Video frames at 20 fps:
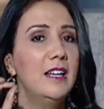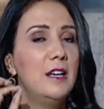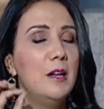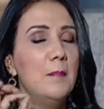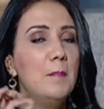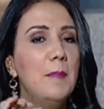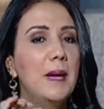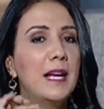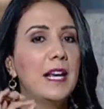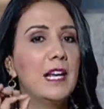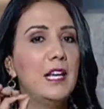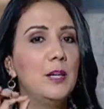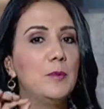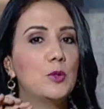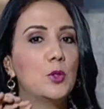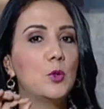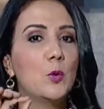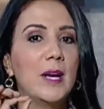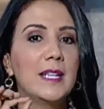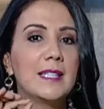لما
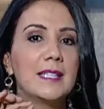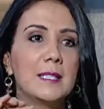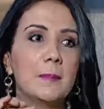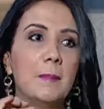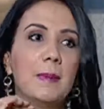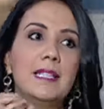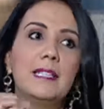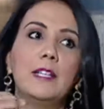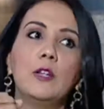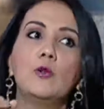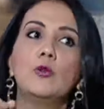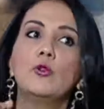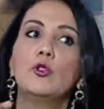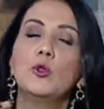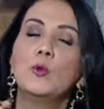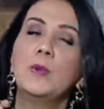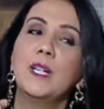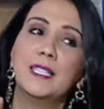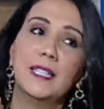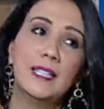كنلبسوا واحد الصباط اللي كيكون
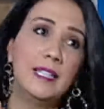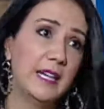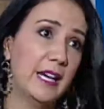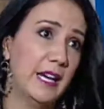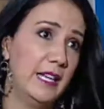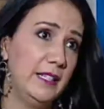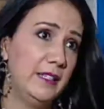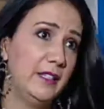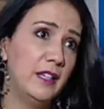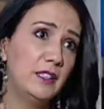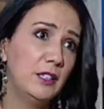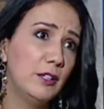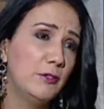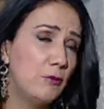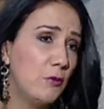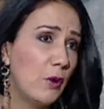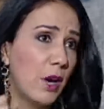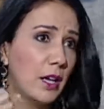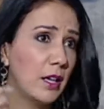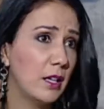شويه ضيق علينا دي
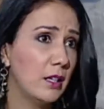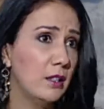فوا